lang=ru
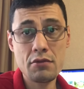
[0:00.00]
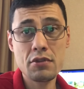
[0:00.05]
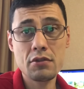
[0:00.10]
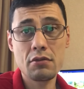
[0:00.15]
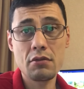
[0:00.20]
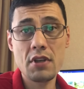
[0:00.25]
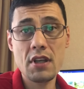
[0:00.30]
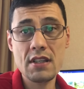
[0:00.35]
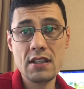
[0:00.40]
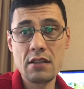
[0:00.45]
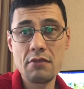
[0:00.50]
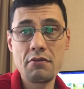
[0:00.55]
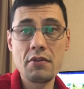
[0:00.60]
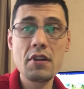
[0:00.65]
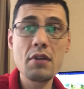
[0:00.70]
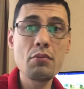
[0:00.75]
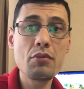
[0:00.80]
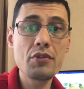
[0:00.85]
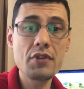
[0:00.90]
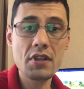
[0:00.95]
что если вы
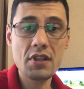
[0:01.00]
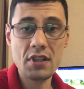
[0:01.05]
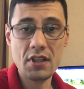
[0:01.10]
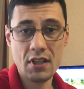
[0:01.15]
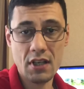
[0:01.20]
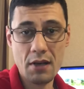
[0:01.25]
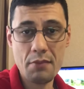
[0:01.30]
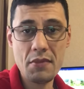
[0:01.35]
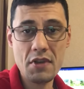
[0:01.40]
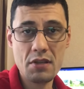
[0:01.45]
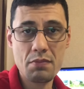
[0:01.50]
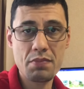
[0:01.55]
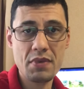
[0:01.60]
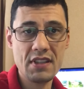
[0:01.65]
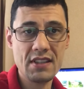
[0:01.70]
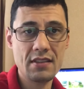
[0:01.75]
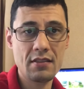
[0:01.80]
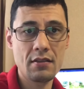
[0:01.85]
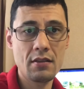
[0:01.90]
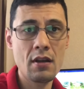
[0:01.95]
не будете хамить
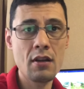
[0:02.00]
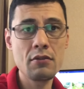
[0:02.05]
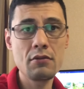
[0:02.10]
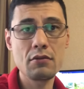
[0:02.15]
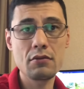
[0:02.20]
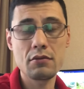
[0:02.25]
персоналу,